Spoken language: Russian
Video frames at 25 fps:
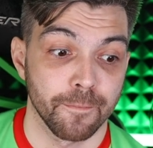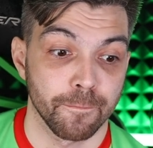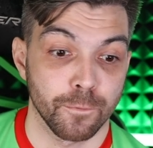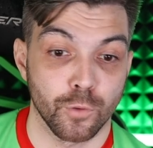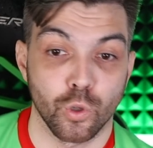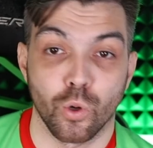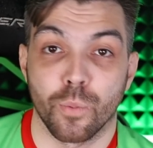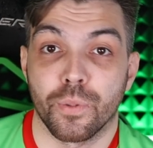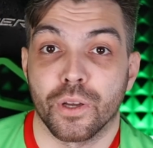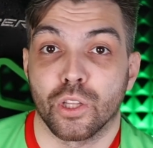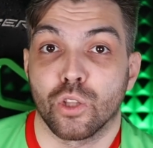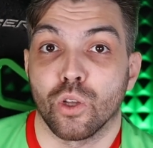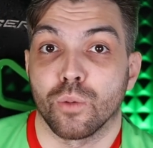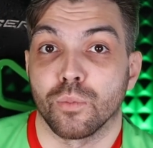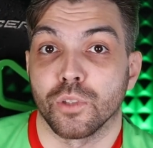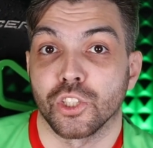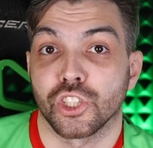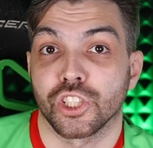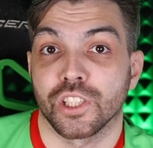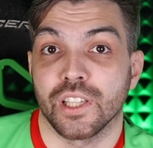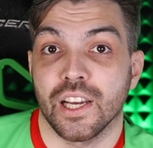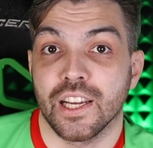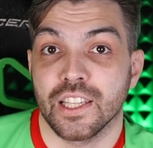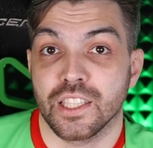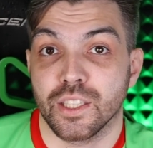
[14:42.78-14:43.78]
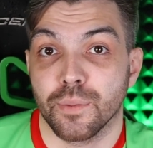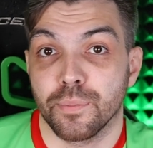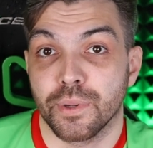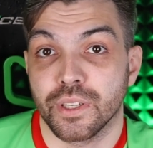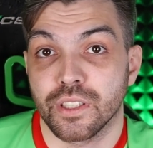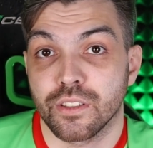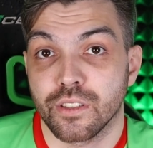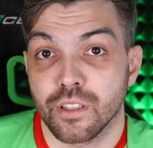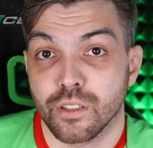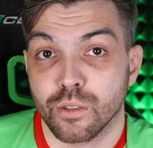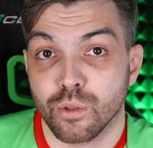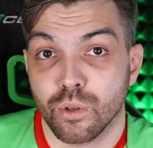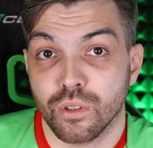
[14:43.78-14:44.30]
Но потом начинается
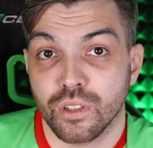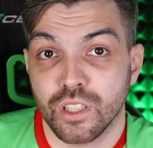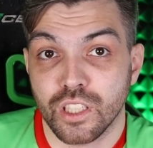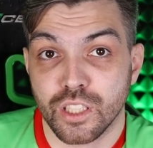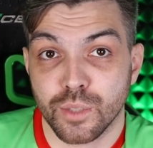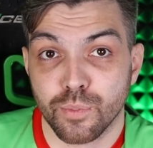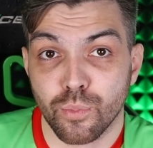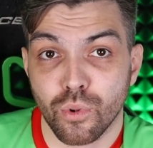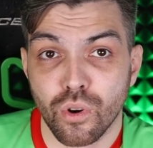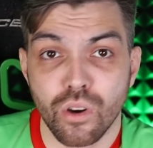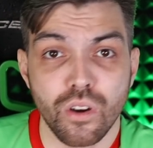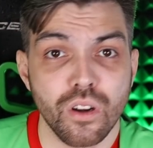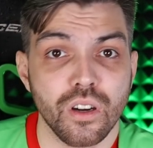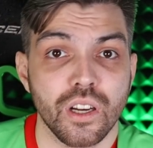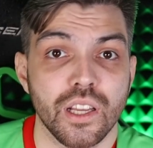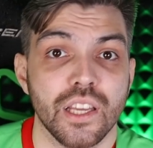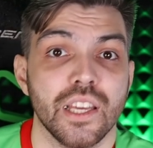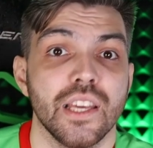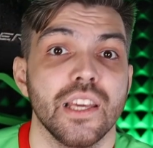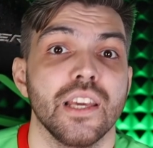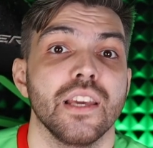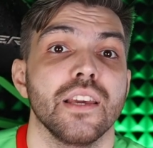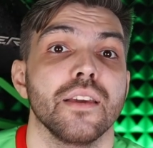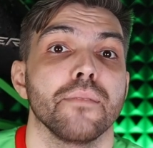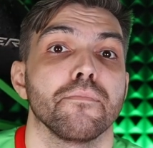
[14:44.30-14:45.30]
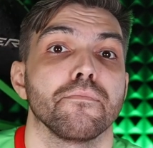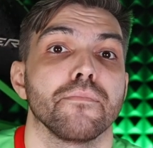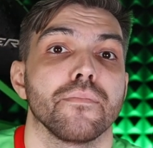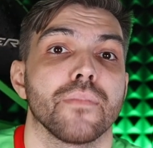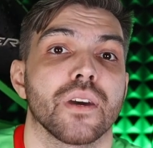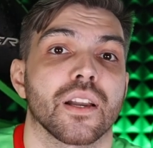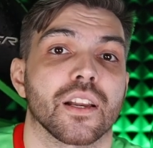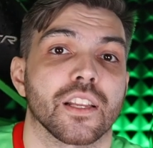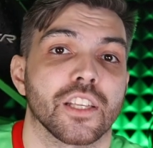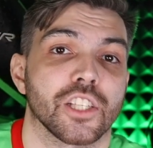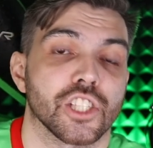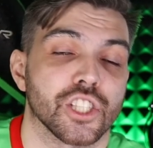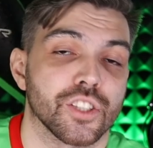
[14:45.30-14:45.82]
предсезонный сбор, и
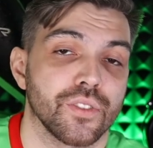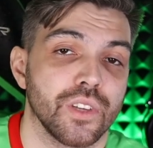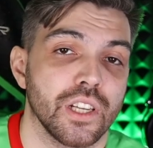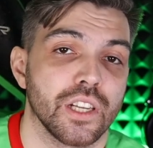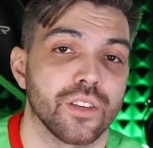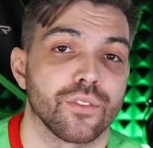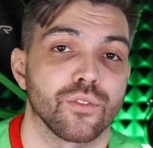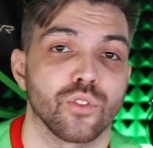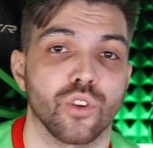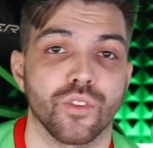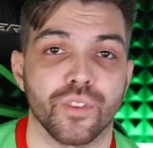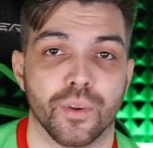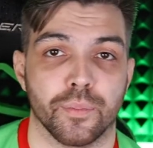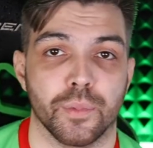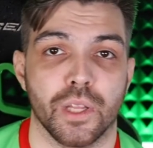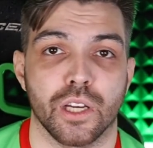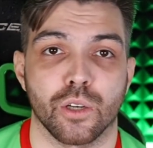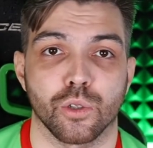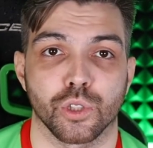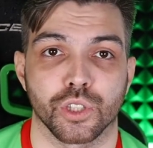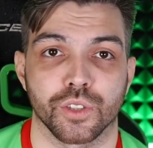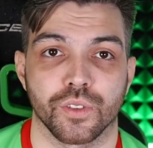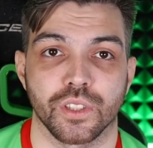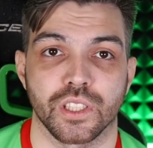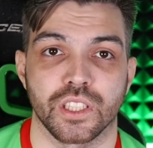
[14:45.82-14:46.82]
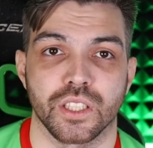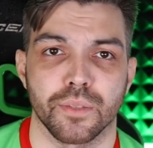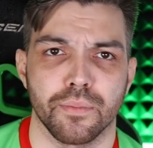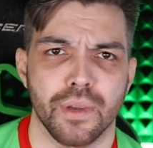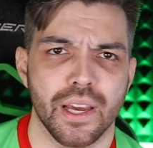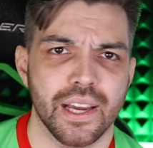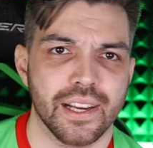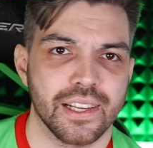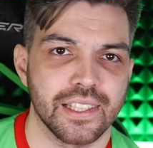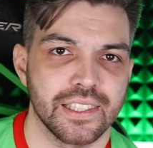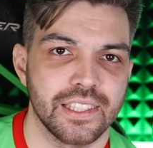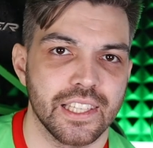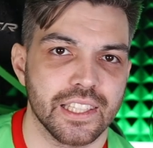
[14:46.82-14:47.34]
Мардишвили вновь обнаруживает
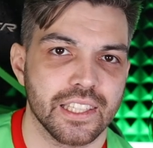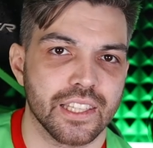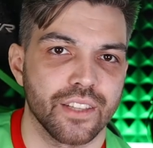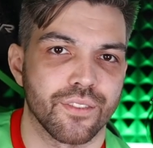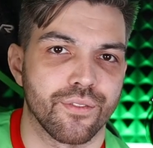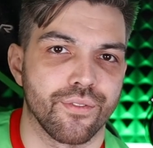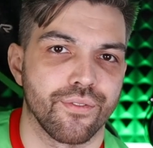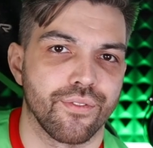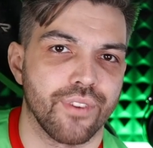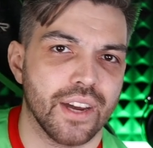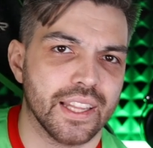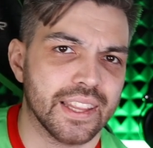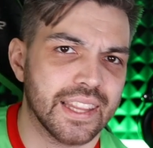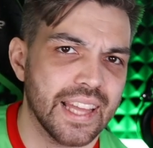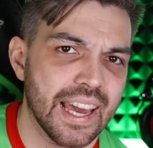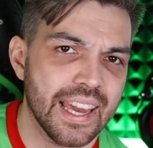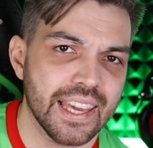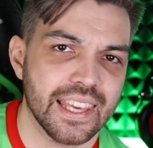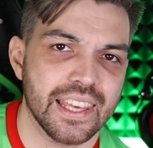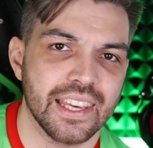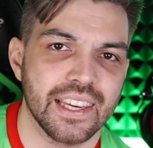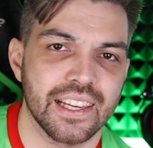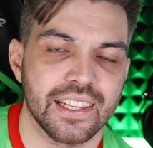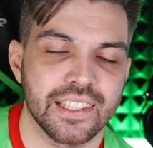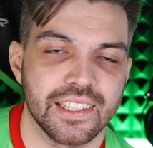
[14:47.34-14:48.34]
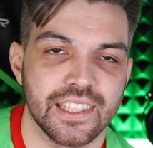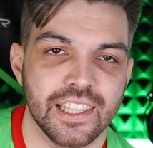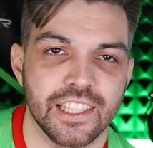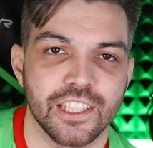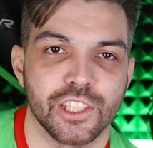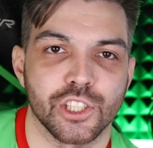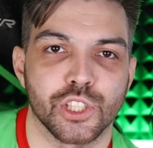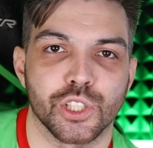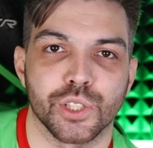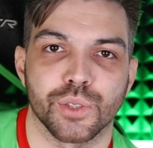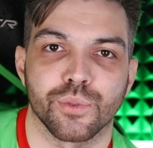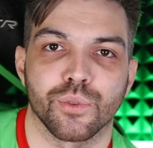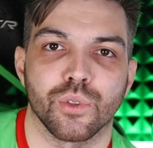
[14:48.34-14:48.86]
себя где-то в атаке, где
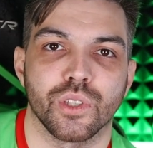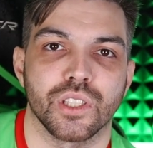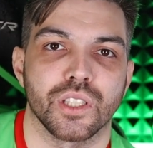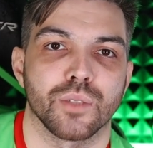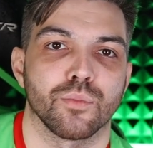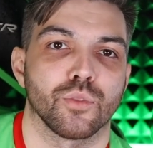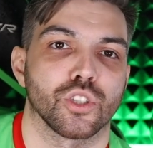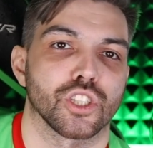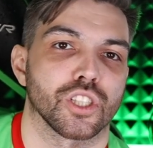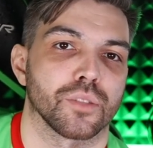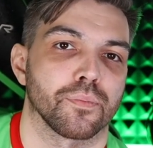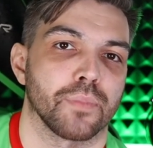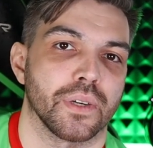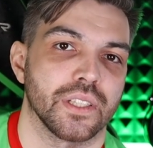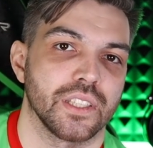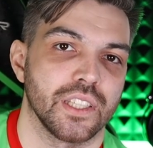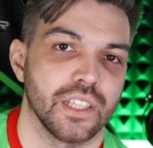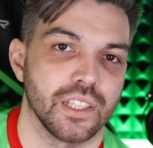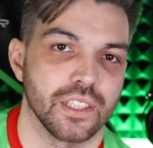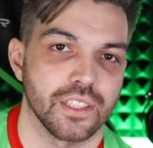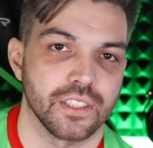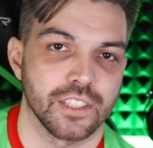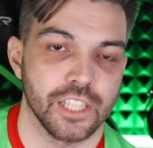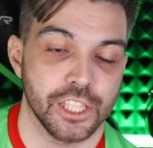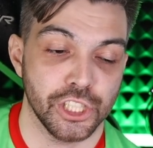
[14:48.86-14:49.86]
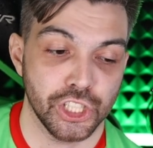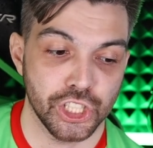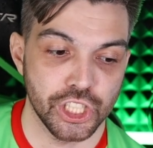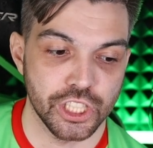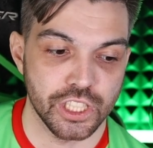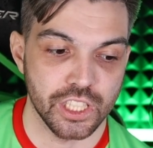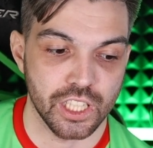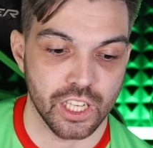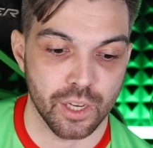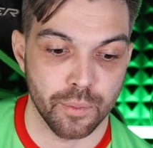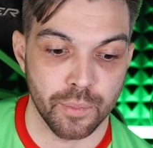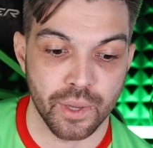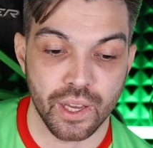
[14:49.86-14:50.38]
ничего не может поделать
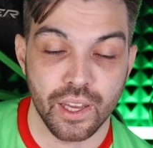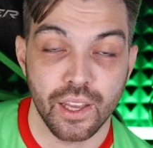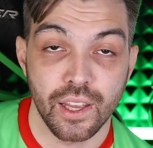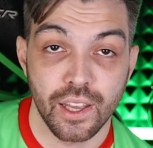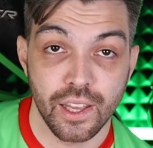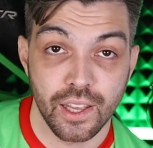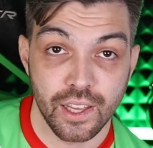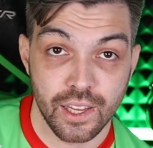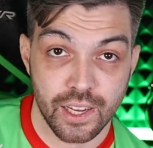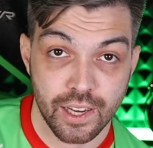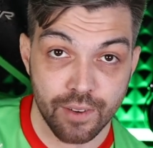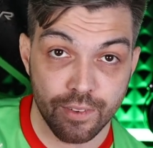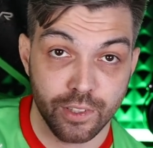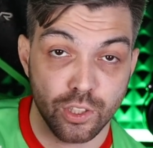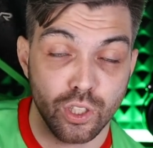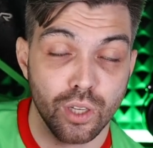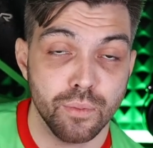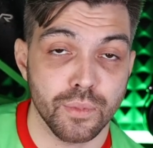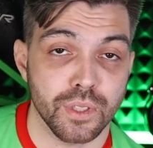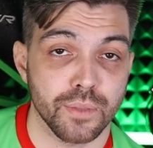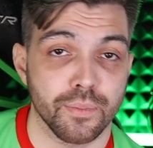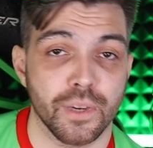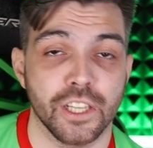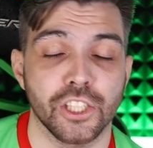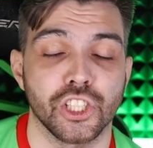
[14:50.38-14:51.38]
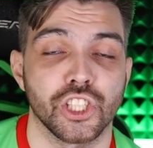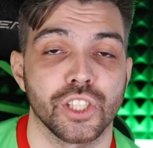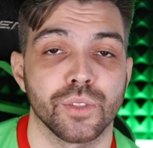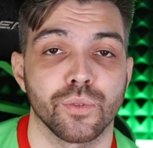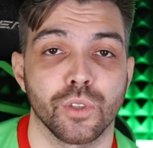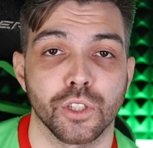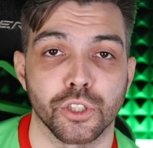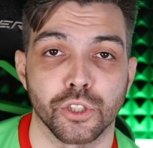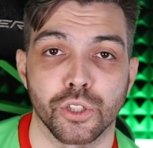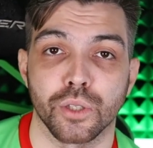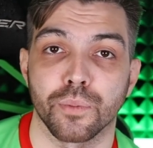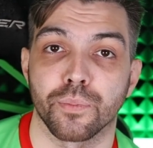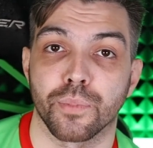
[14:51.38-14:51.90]
защитниками. А в одном из матчей
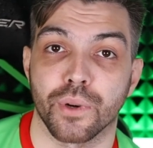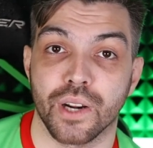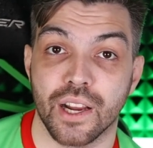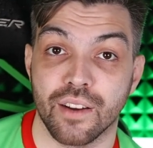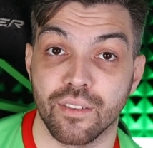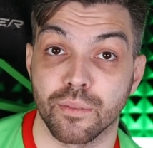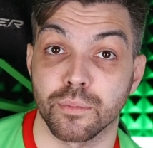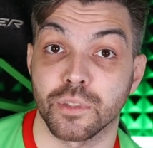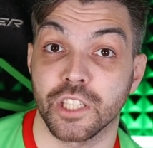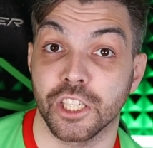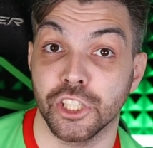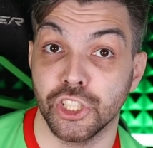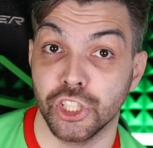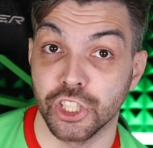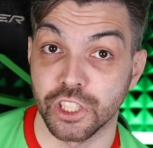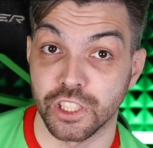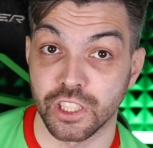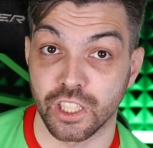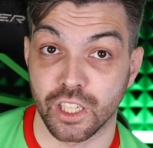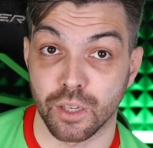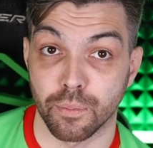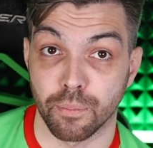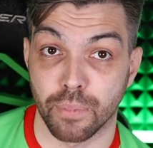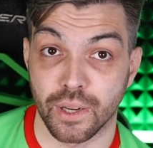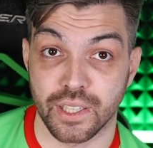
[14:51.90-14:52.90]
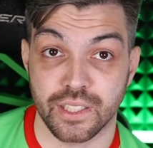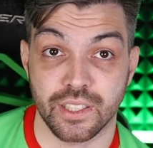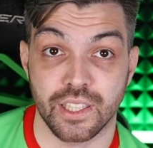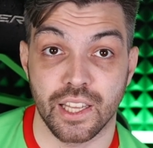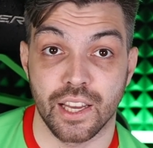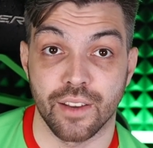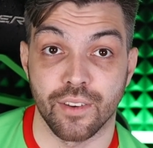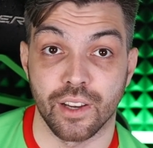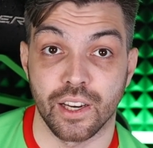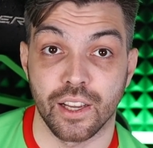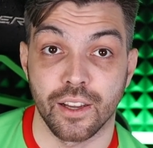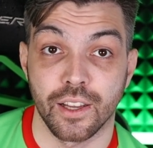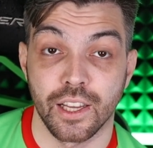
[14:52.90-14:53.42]
его еще и правым защитником
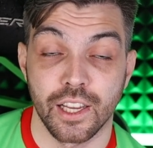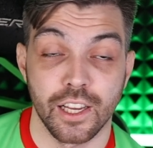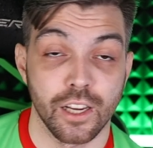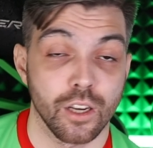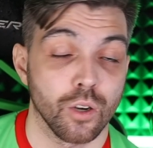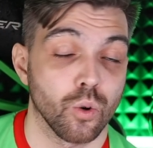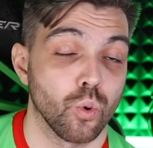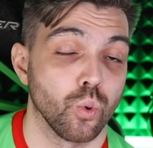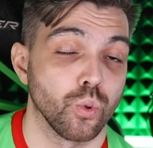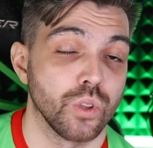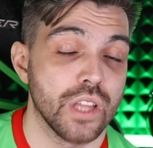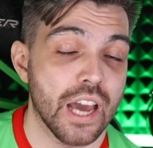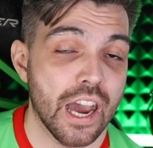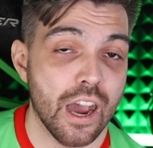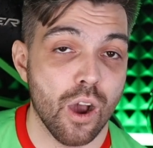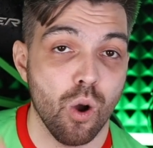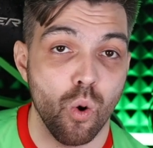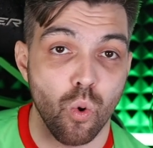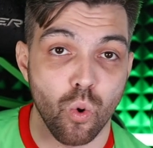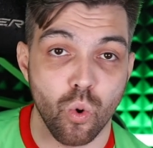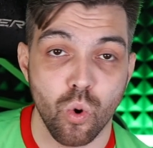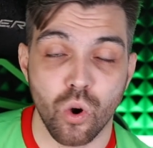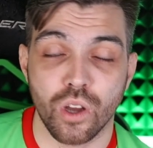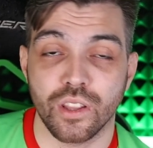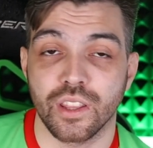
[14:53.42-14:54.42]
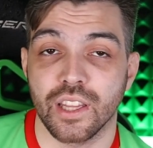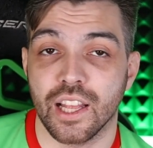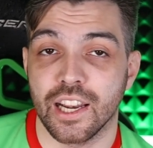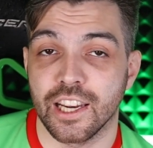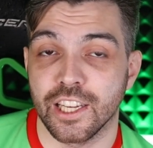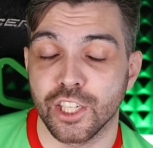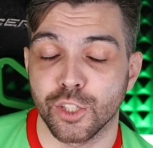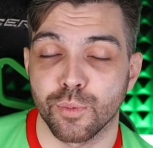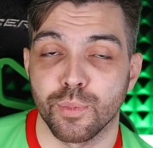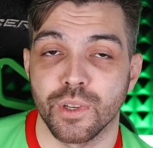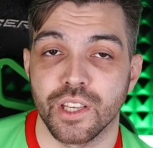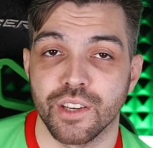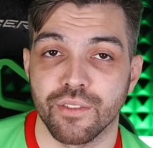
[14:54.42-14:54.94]
поставили. Куда угодно,
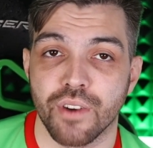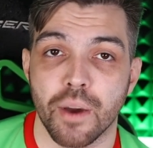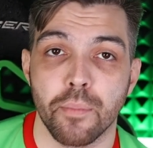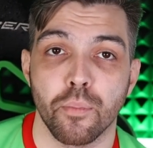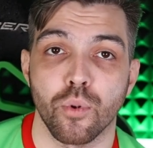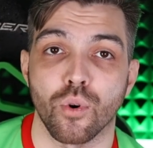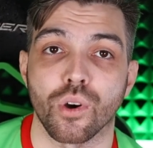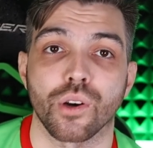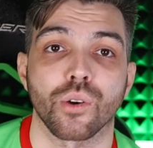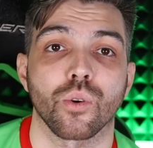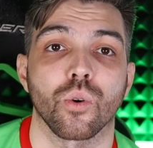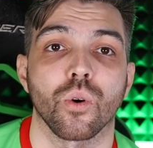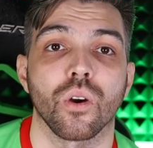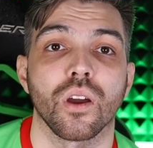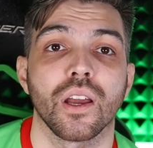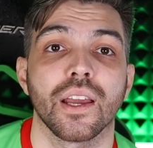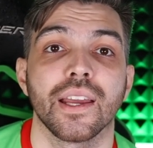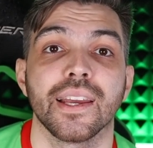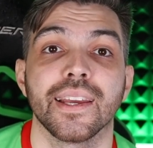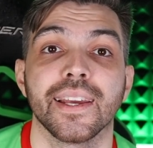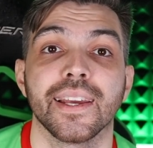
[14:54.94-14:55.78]
лишь бы не в опорку.